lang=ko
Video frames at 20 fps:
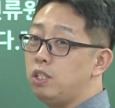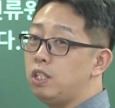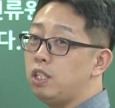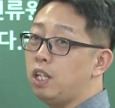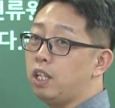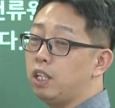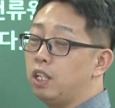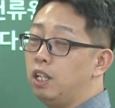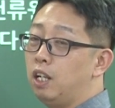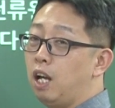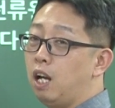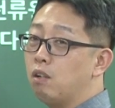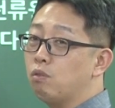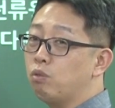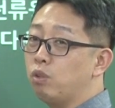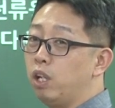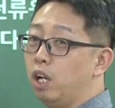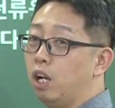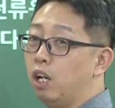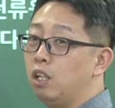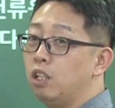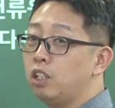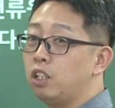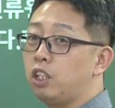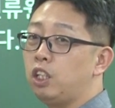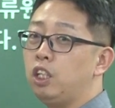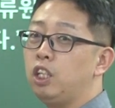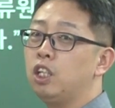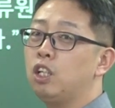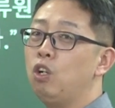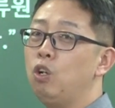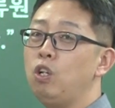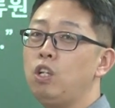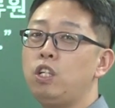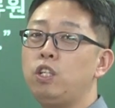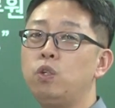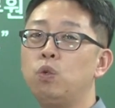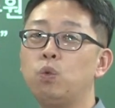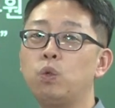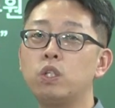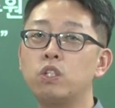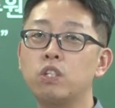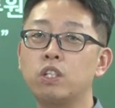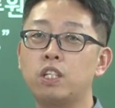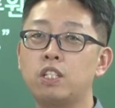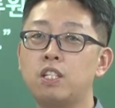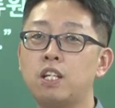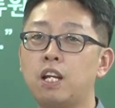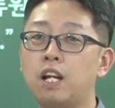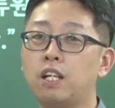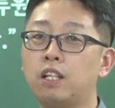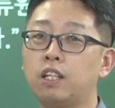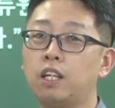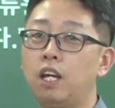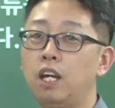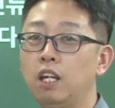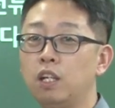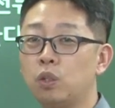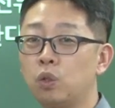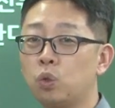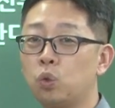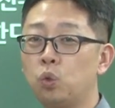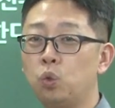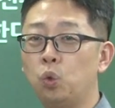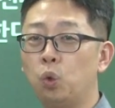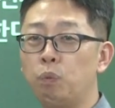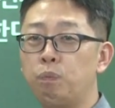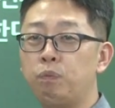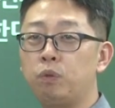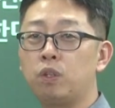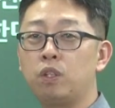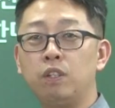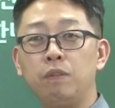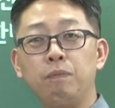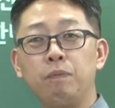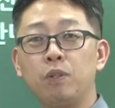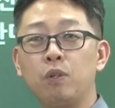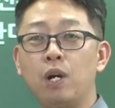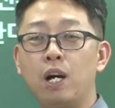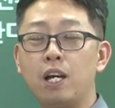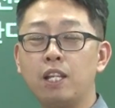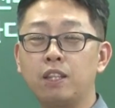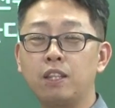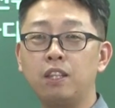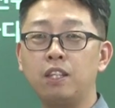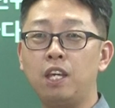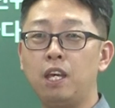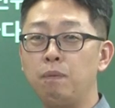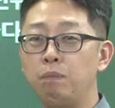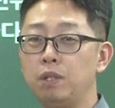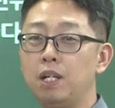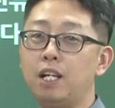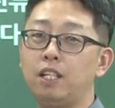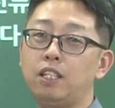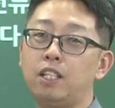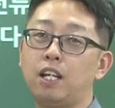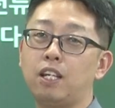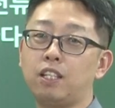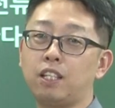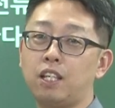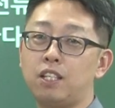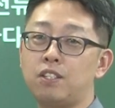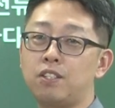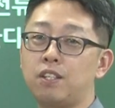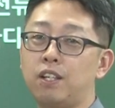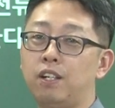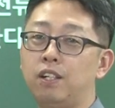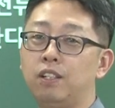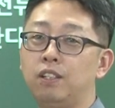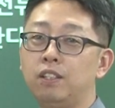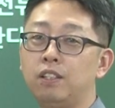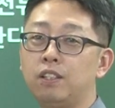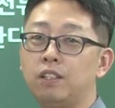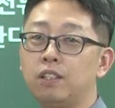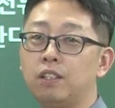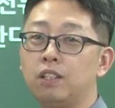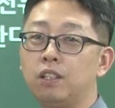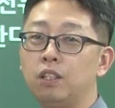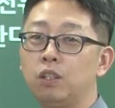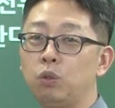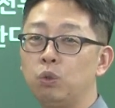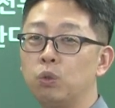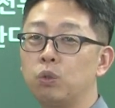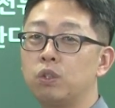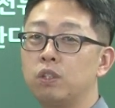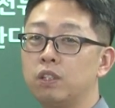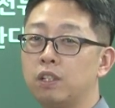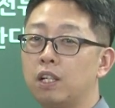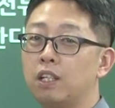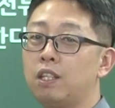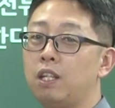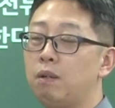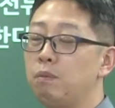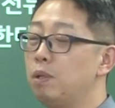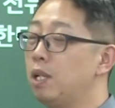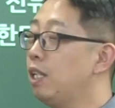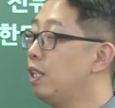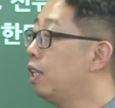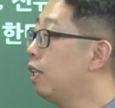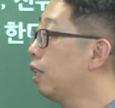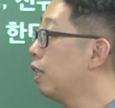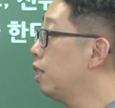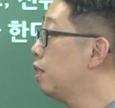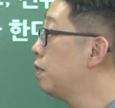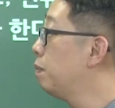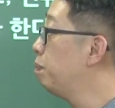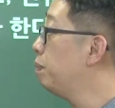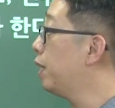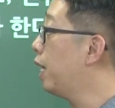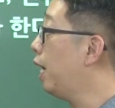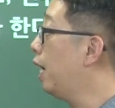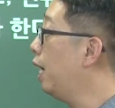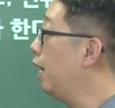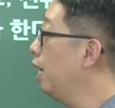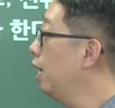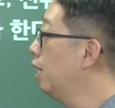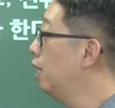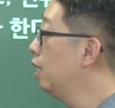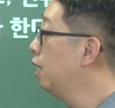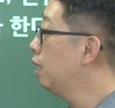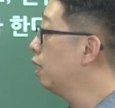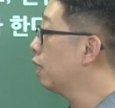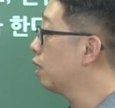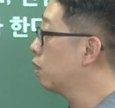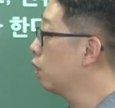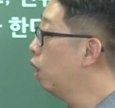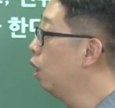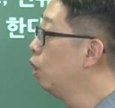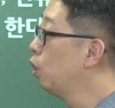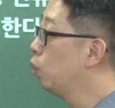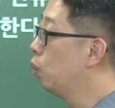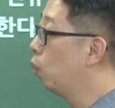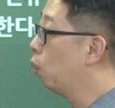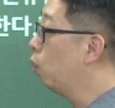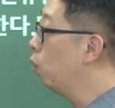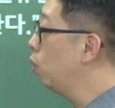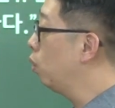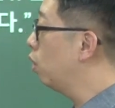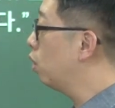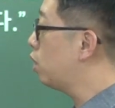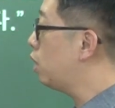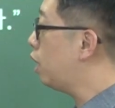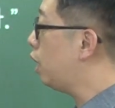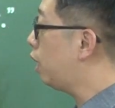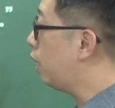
이제 얘기를 하고요. 이걸 이용해서 계산하는 게노튼과 태브란이라는 게 있어요. 노튼과 태브란이라는 게 있습니다. 그래서 이런 것이